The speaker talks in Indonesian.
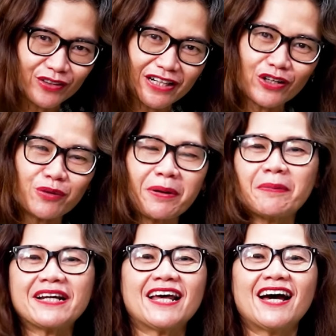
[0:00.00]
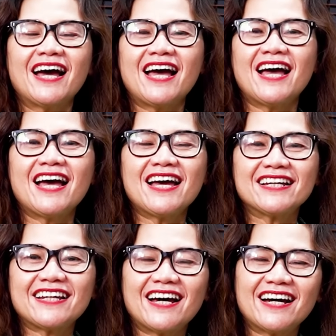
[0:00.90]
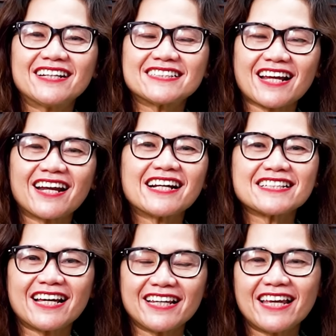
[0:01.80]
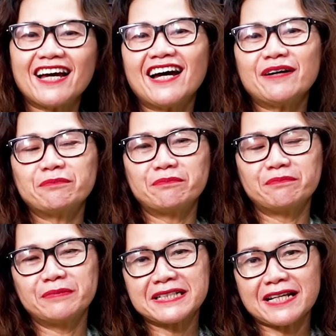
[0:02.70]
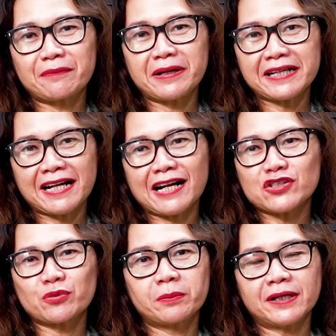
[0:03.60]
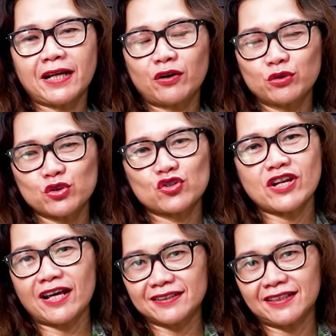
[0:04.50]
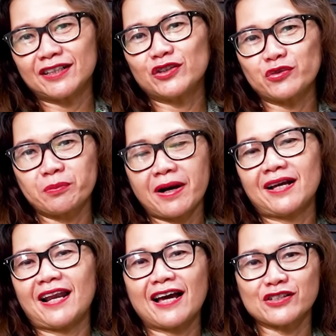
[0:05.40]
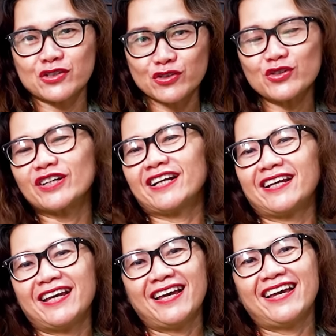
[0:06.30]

Nong Darul Mahmada. Dan sekarang saya bersama narasumber yang khusus datang ke rumah langsung nih,